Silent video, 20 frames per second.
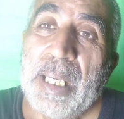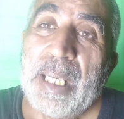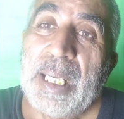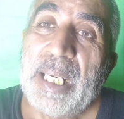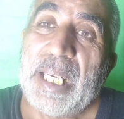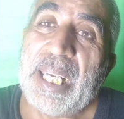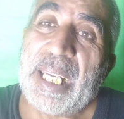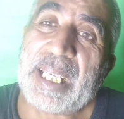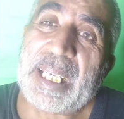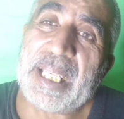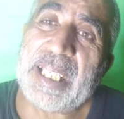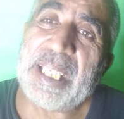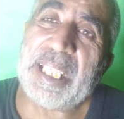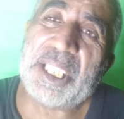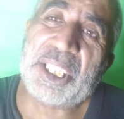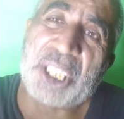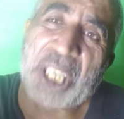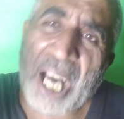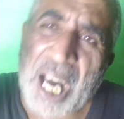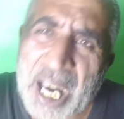लेकिन इन
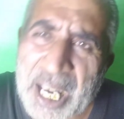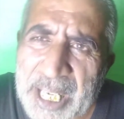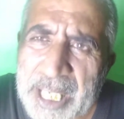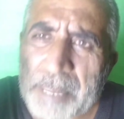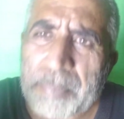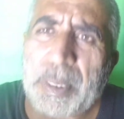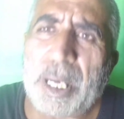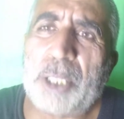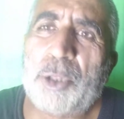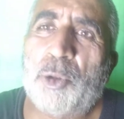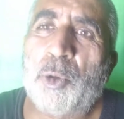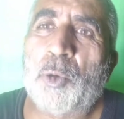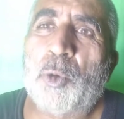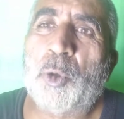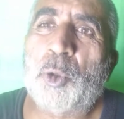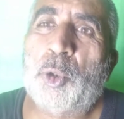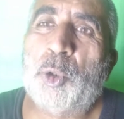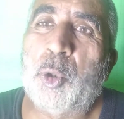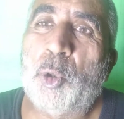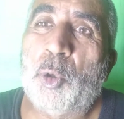सारी बातों
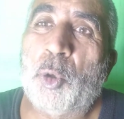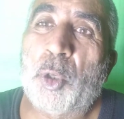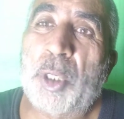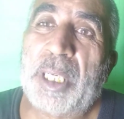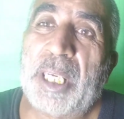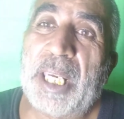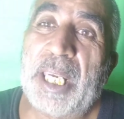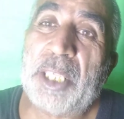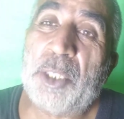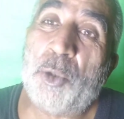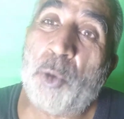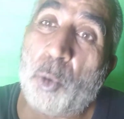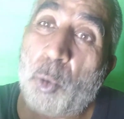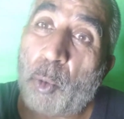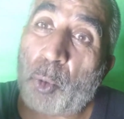को छोड़ के जो